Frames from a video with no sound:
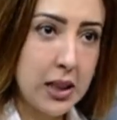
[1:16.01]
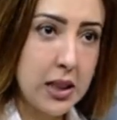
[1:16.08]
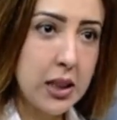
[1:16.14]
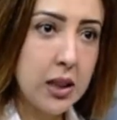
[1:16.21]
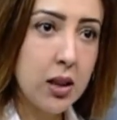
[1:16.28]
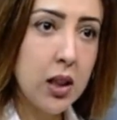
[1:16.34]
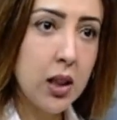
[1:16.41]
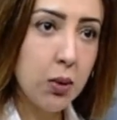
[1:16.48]

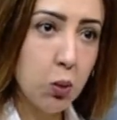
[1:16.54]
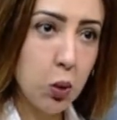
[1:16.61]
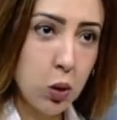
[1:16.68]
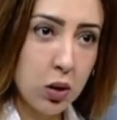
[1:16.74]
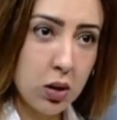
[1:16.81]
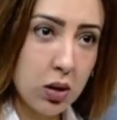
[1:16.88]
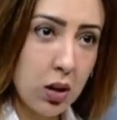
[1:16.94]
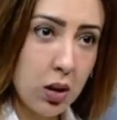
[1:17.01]
كتير
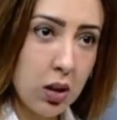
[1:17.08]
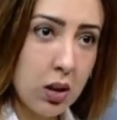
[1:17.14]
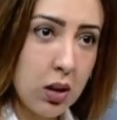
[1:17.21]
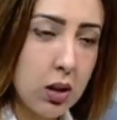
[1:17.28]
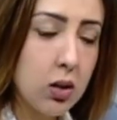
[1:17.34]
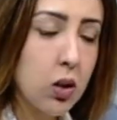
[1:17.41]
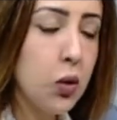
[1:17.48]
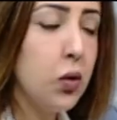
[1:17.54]
مضره
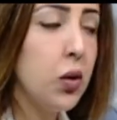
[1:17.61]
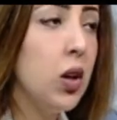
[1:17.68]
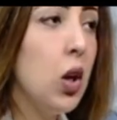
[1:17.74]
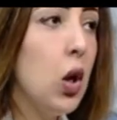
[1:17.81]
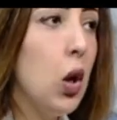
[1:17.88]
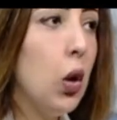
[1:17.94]
للطفل